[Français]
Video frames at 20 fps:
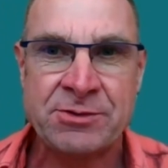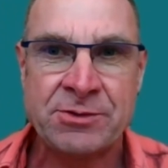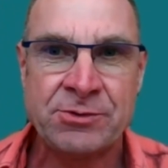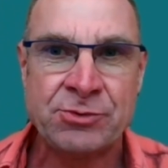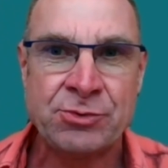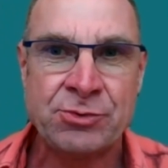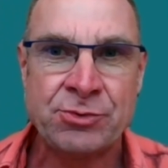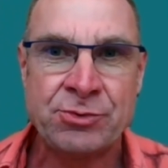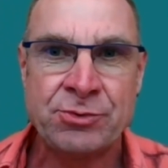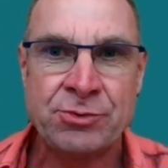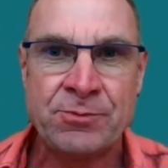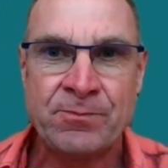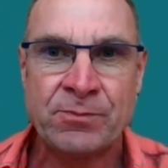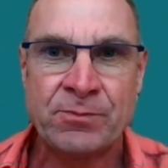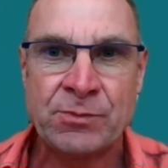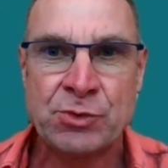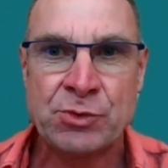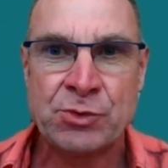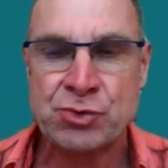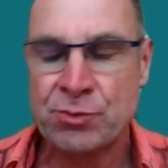
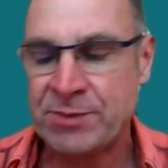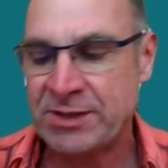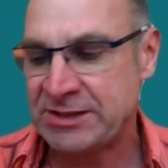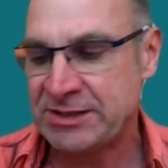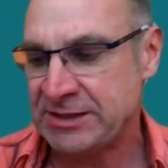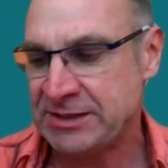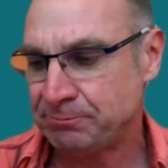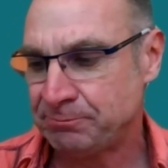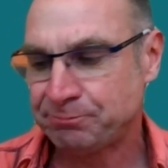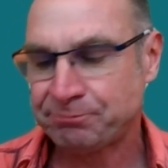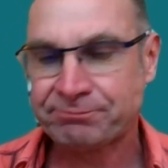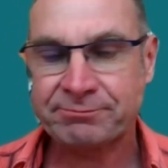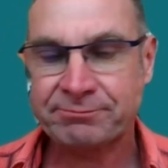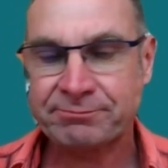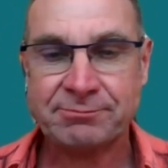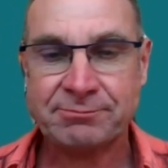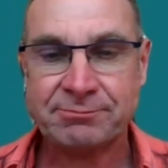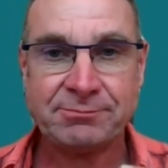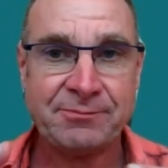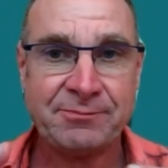de, son métier.
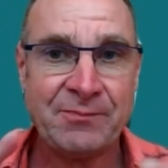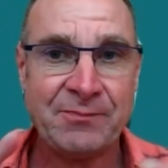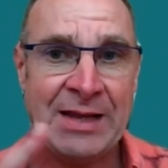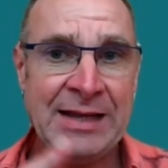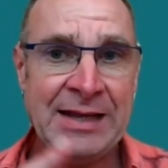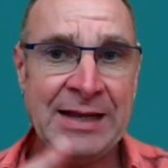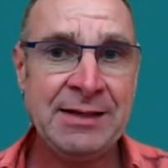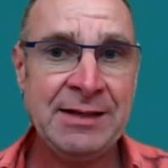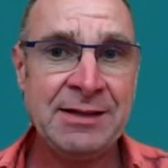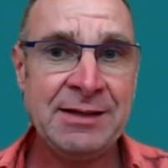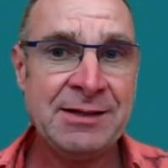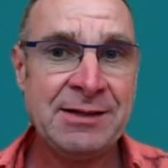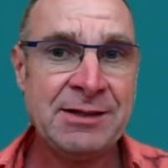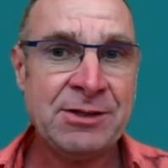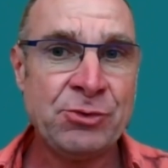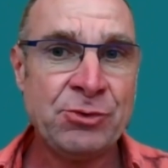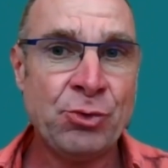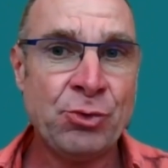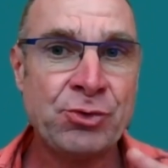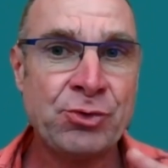
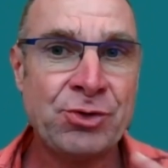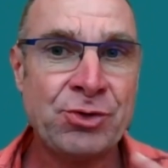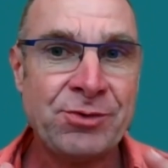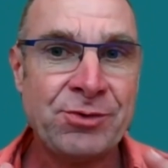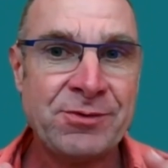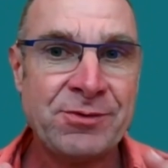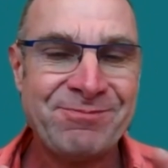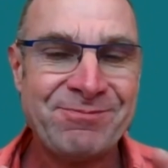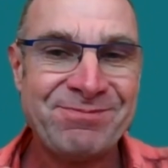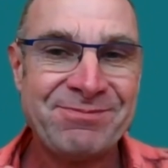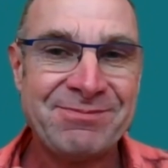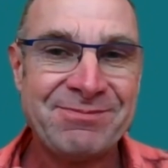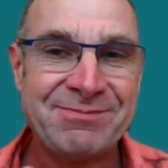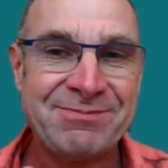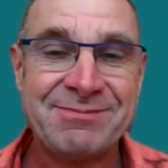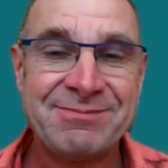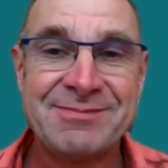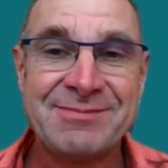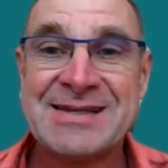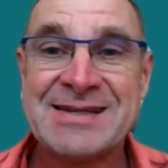Donc,
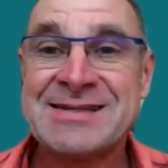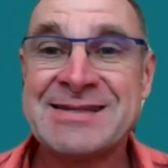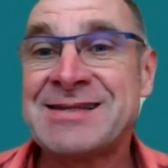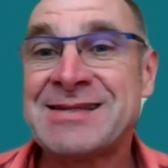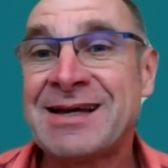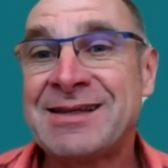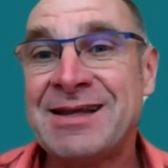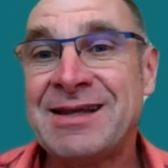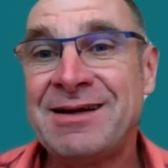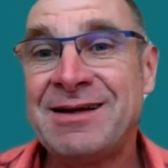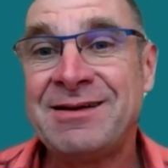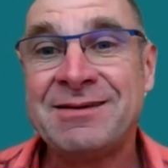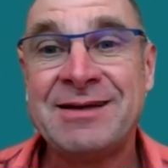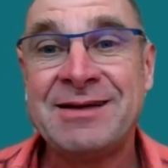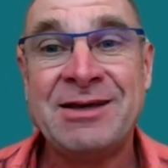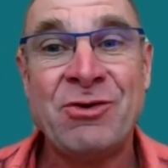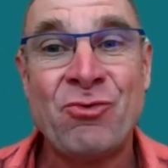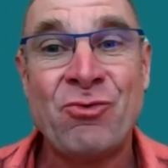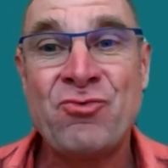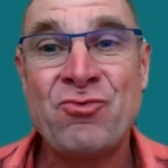certains,
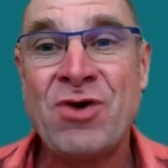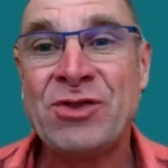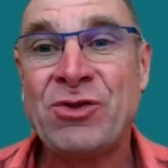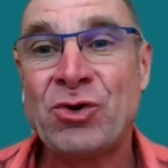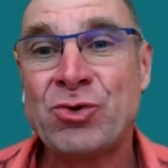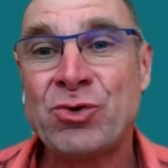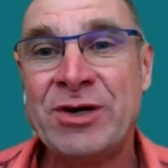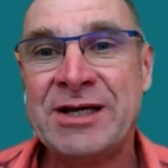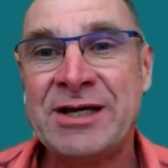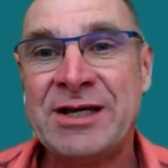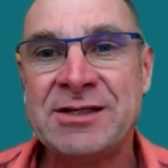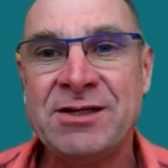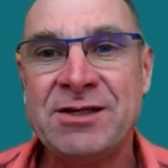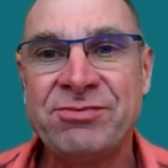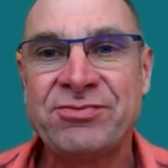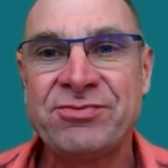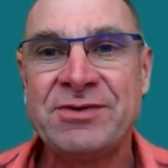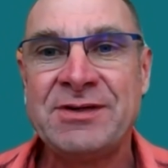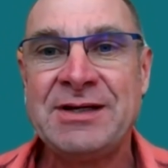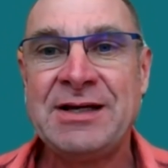et on voit dans le
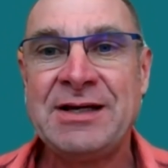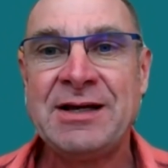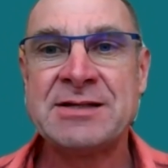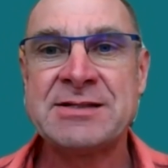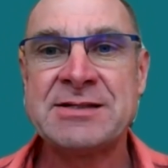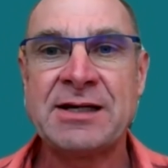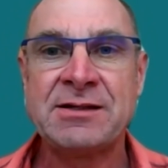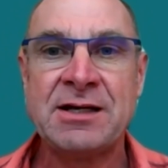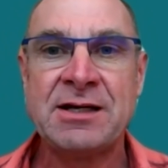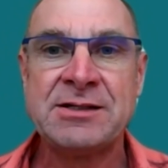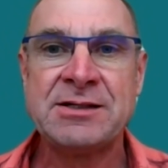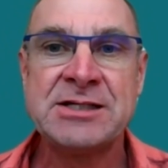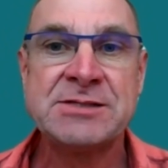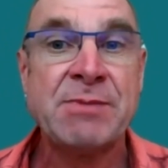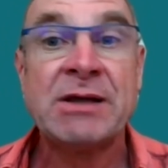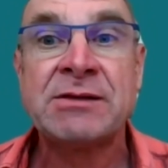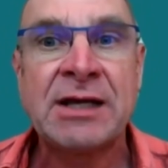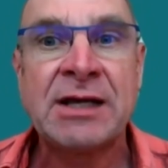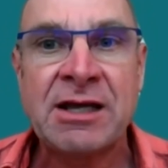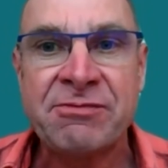collectif, certains disent
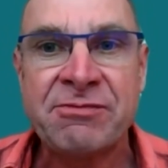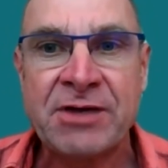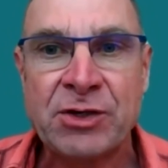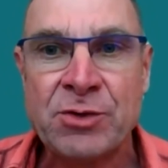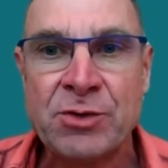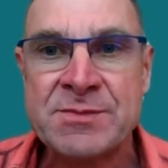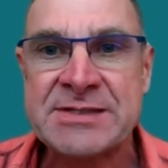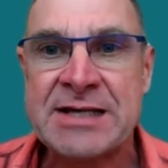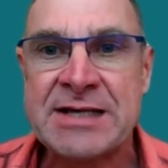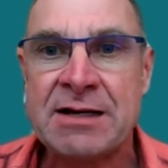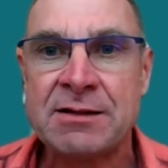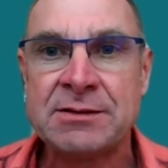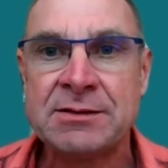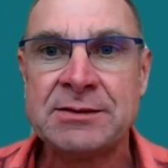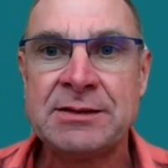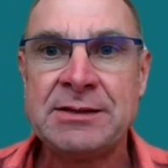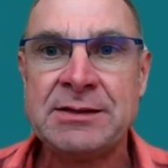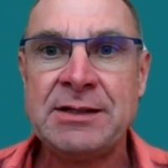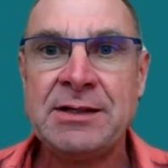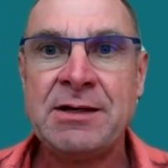bah, T'as qu'à faire comme ça.
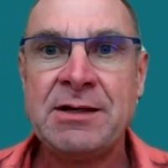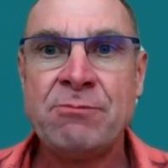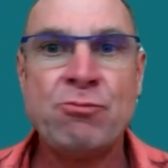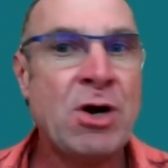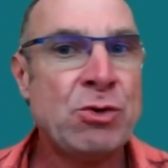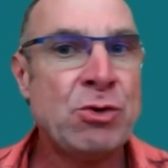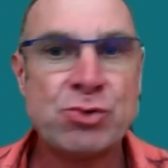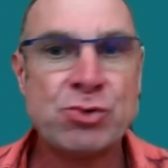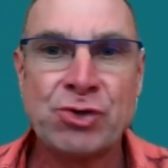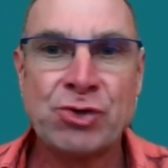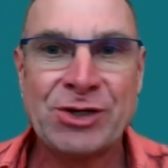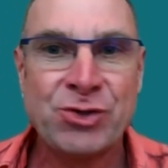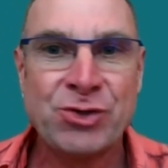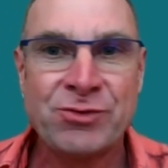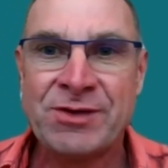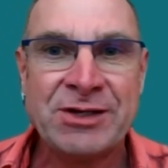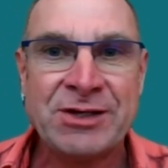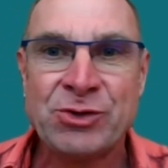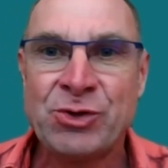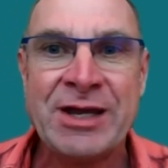Moi, le
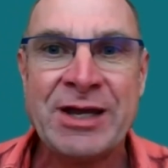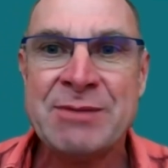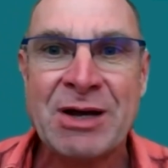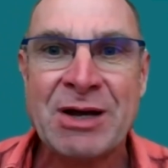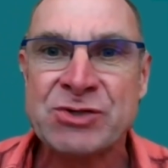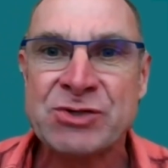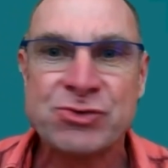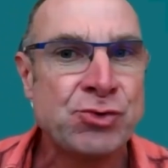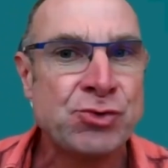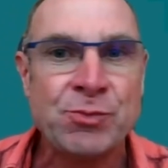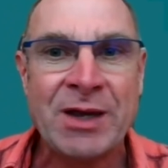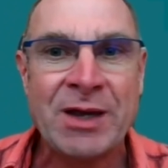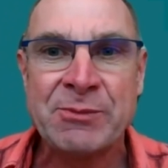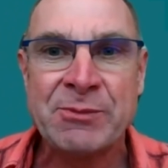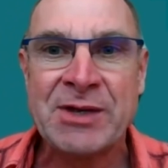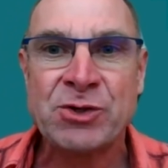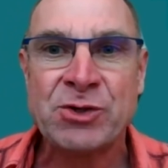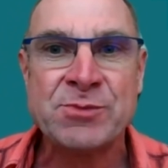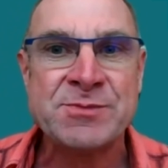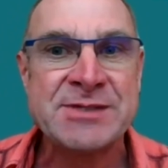180 degrés, il marche super
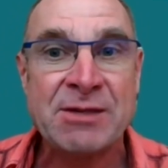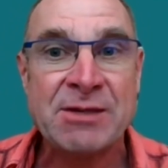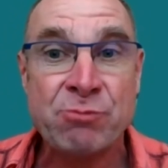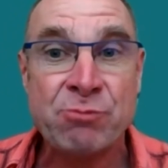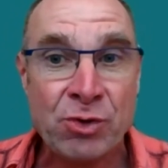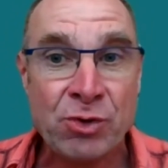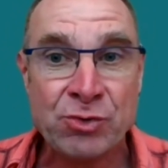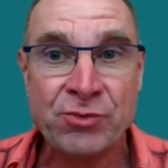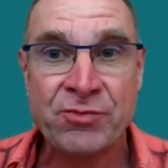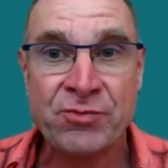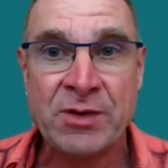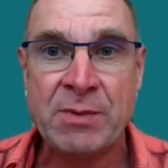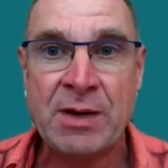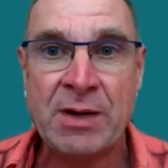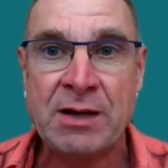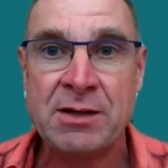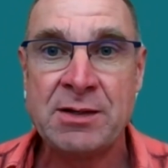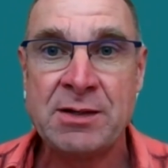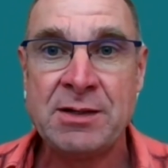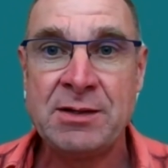bien comme ça. Pourquoi tu ne le fais
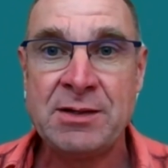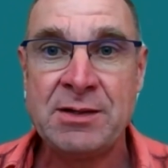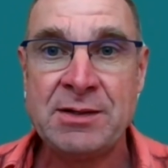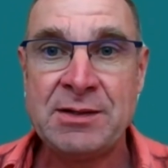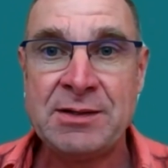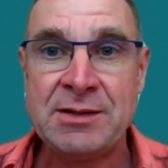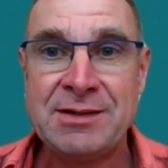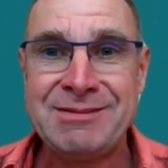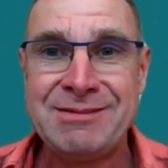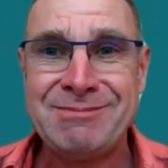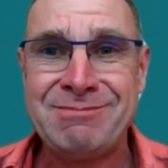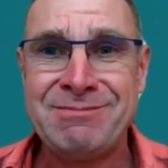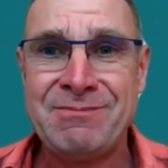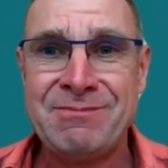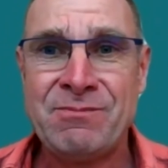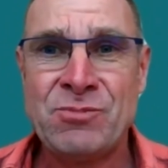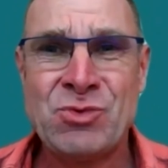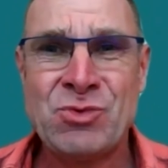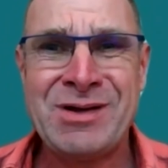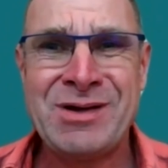pas
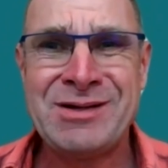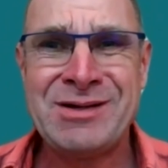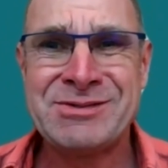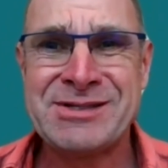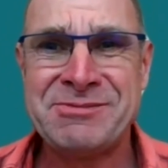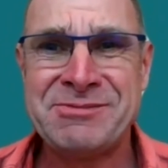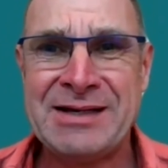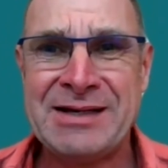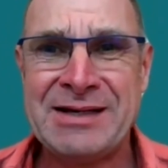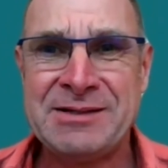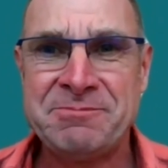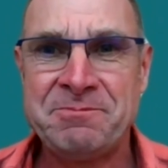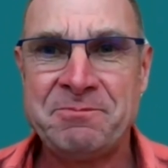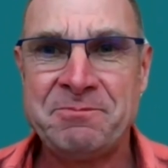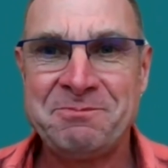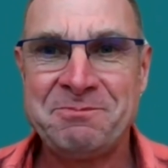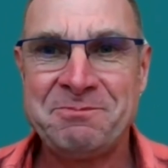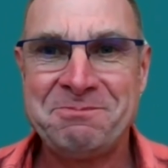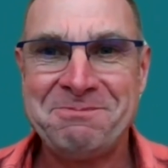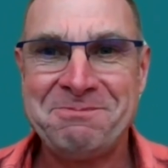Ouais, c'est vrai.
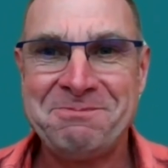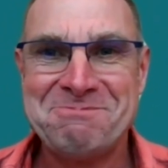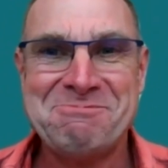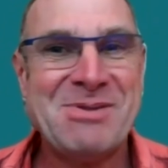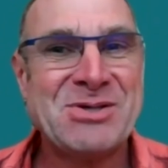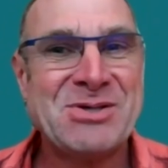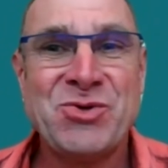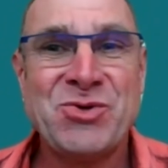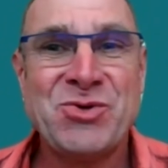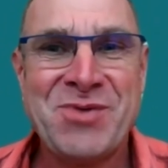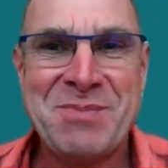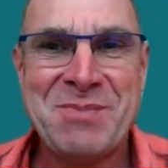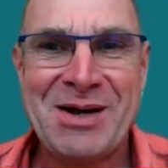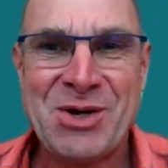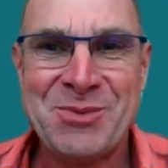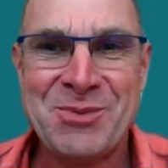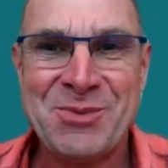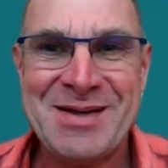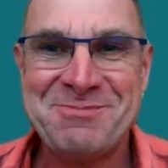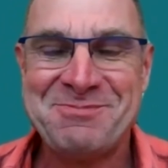Mais je ne le fais pas
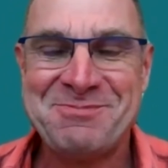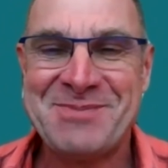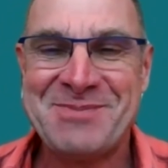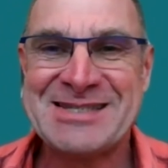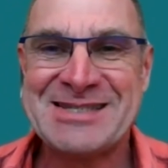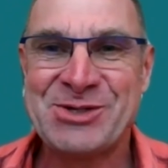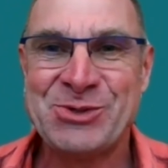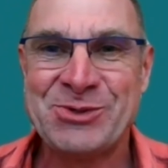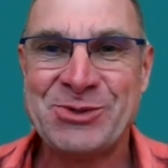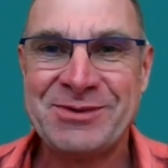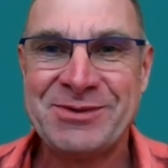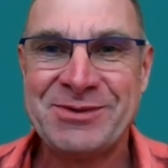quand même, parce que